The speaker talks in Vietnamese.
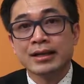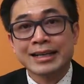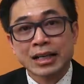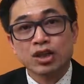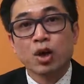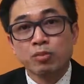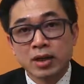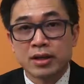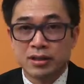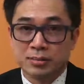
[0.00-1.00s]
cái cách tốt
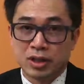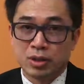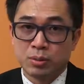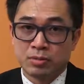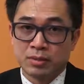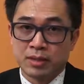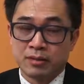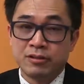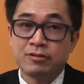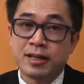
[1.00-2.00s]
nhất để chữa bệnh gút
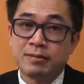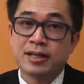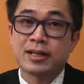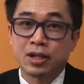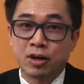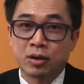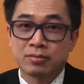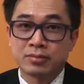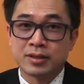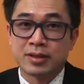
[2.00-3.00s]
quý vị biết là gì không
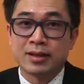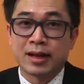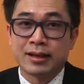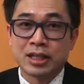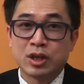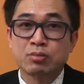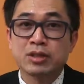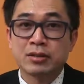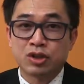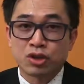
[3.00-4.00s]
là giống
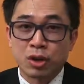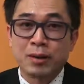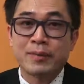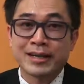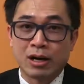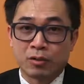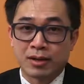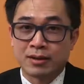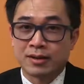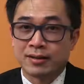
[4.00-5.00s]
như tôi nói mới ban đầu à,
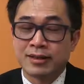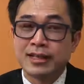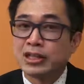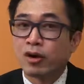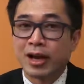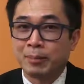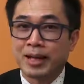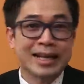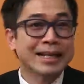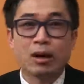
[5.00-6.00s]
là nhìn đồ ăn
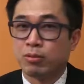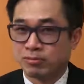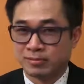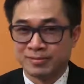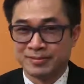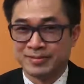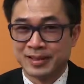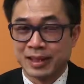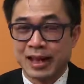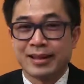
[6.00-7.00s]
mà lắc đầu
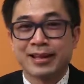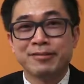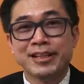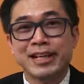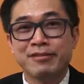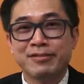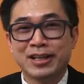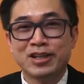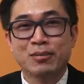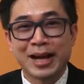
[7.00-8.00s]
tại vì khi quý
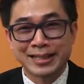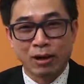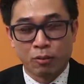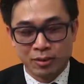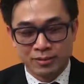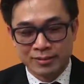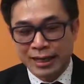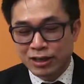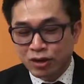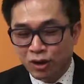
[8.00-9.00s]
vị vô bàn nhậu
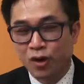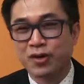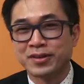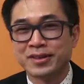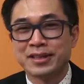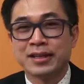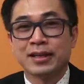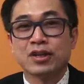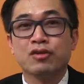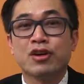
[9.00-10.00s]
thấy nó ngon
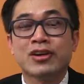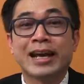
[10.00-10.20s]
quý vị có